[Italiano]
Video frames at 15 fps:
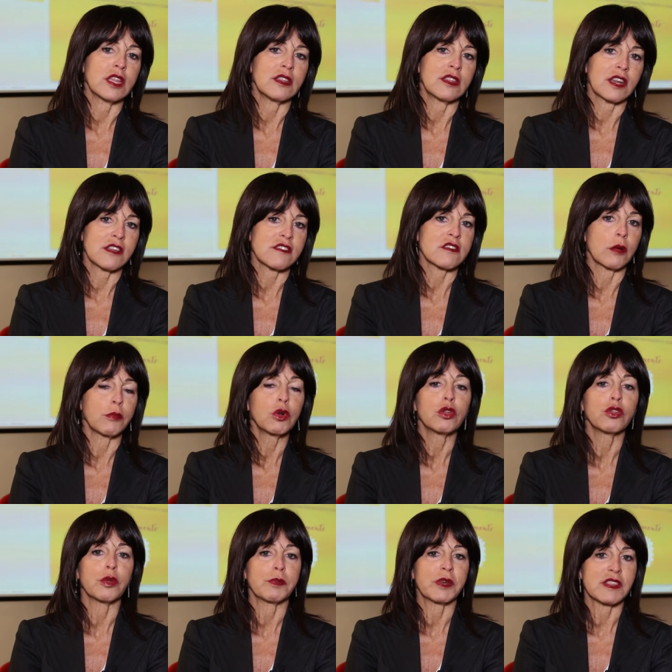che interessa
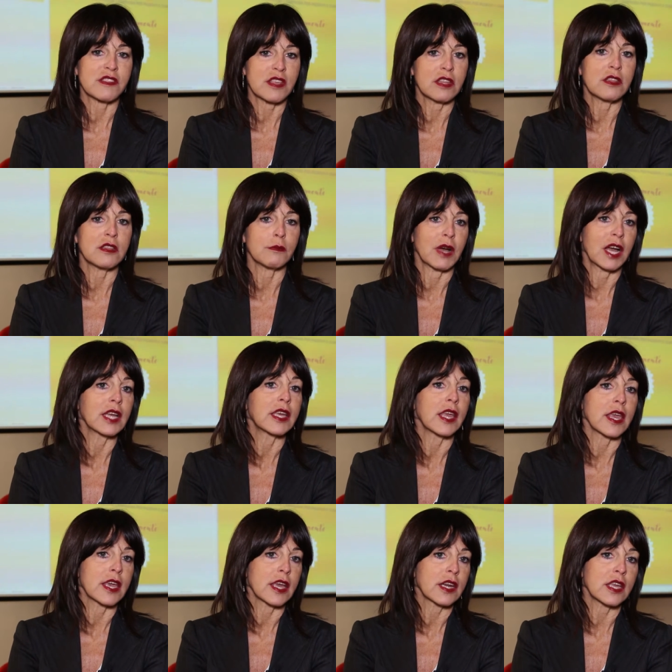molto i pazienti ma
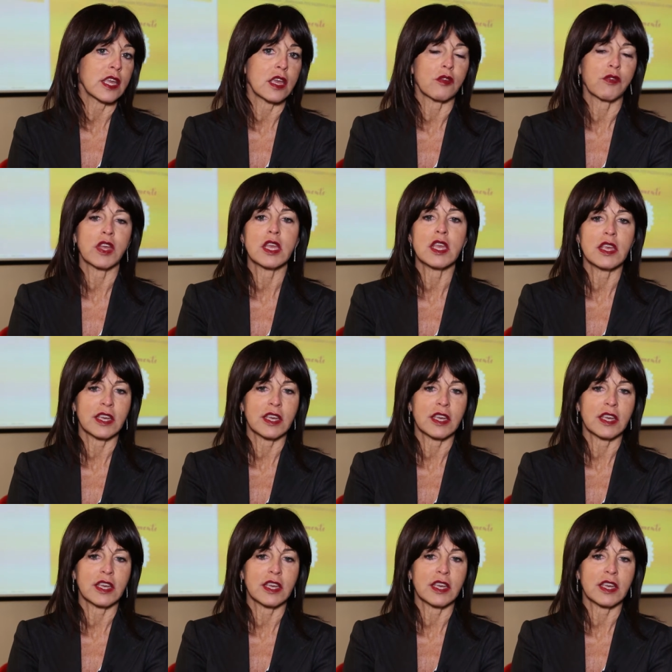anche i caregiver,